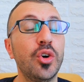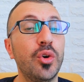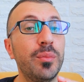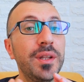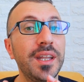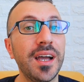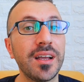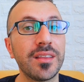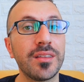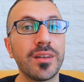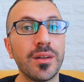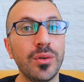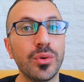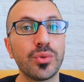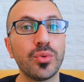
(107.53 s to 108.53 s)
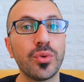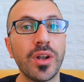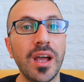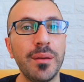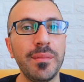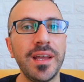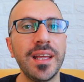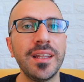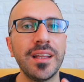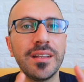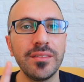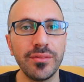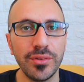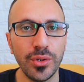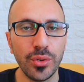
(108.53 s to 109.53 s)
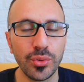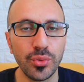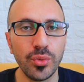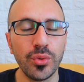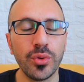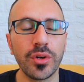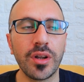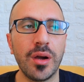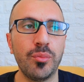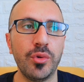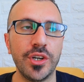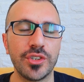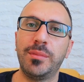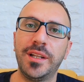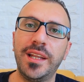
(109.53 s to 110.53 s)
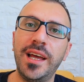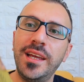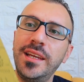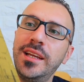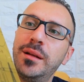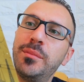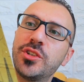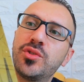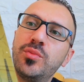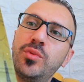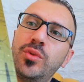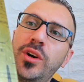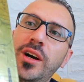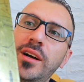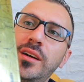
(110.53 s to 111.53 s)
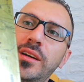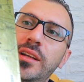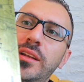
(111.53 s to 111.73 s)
ومن أكثر العطور أمانا في عطور أمواج طبعا هاي هي المجموعة